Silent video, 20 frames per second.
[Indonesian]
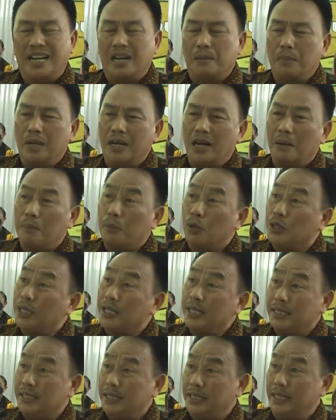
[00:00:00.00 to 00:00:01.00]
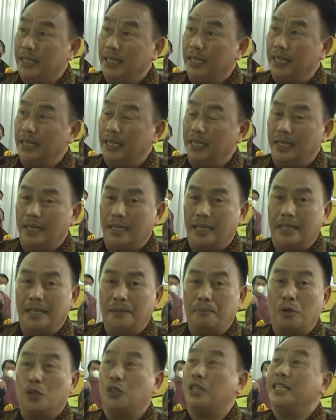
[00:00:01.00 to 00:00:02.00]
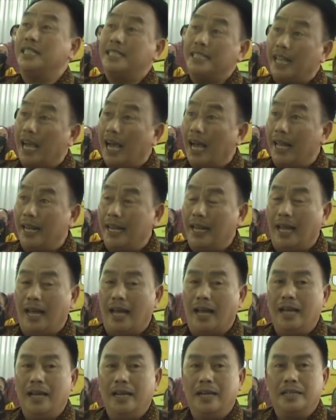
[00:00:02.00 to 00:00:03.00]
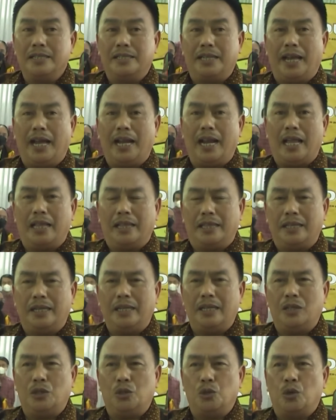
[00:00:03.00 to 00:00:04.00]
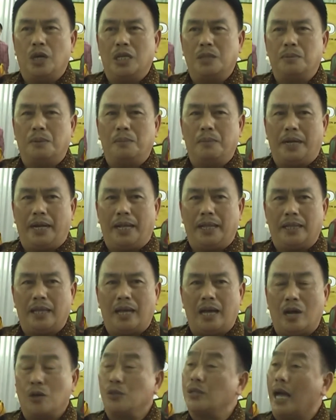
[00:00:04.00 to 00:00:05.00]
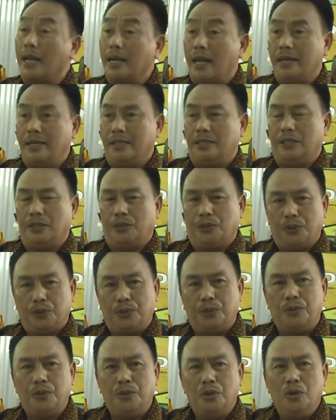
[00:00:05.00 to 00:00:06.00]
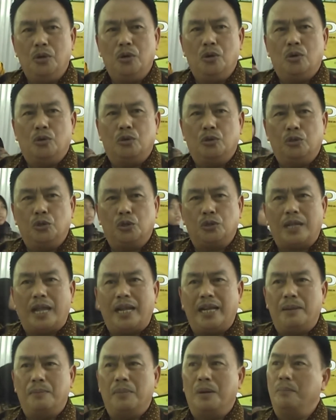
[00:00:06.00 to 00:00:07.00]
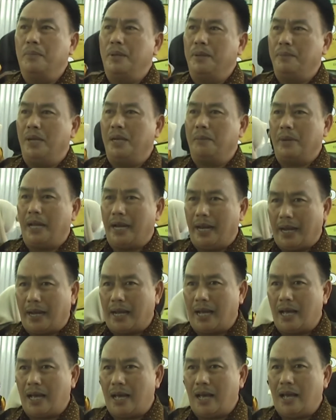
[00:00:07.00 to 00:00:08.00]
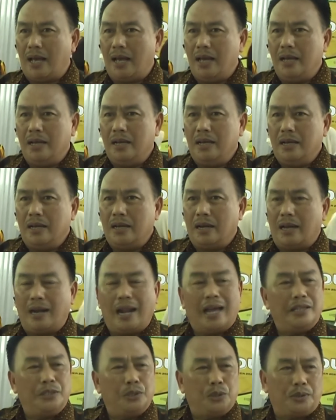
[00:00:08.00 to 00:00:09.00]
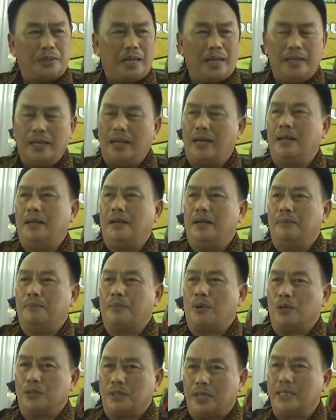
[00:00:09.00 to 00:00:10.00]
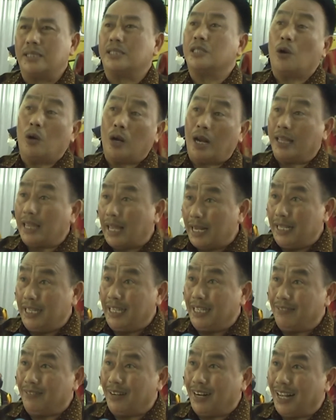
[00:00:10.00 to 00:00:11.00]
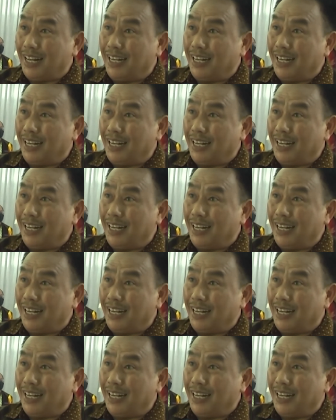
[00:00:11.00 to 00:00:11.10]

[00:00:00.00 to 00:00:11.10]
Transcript: benar-benar potensi di di potensi yang ada sehingga nanti tugas pemerintah harus ada di situ untuk nanti membimbing mereka kelanjutan dari proses sekolah tadi.